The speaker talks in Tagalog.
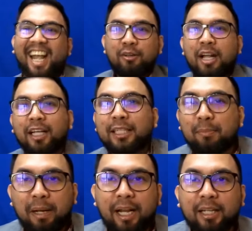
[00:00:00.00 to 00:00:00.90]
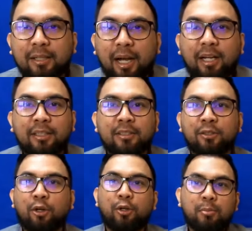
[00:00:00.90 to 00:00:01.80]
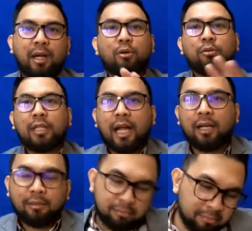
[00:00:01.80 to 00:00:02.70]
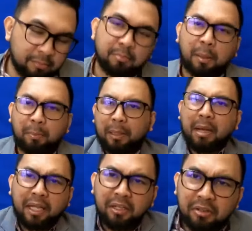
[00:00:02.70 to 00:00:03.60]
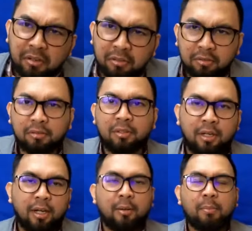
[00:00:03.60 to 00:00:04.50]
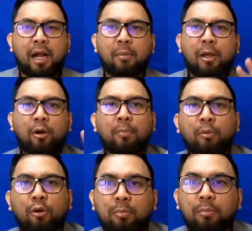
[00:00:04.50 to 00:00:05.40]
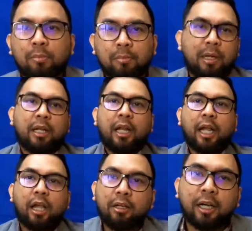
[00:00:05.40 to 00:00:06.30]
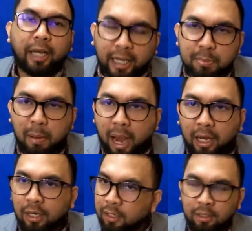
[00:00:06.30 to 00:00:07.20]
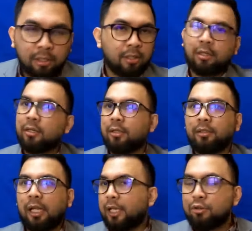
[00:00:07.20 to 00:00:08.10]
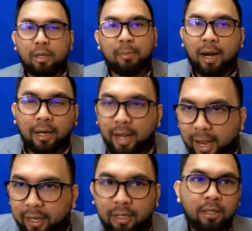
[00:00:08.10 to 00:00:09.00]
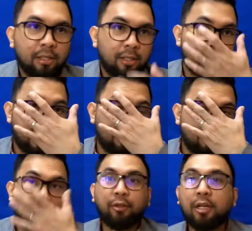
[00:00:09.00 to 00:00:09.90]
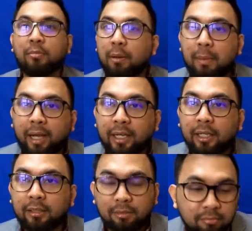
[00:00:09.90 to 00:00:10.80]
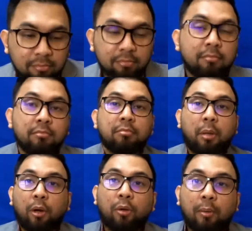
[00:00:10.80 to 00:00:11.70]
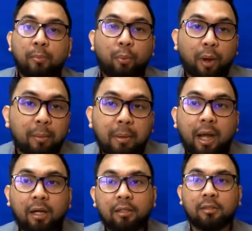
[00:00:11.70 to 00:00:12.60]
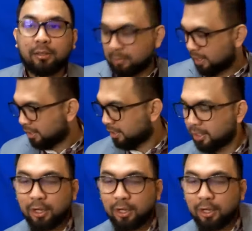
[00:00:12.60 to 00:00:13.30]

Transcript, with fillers: Ganun lang kasimple yan, diba? So, yung mga utang, papirmahin nyo para merong proof maglagay kayo ng case file, dali nyo sa barangay, ha? kung ayaw nila magbayad, meron kang prueba, ha?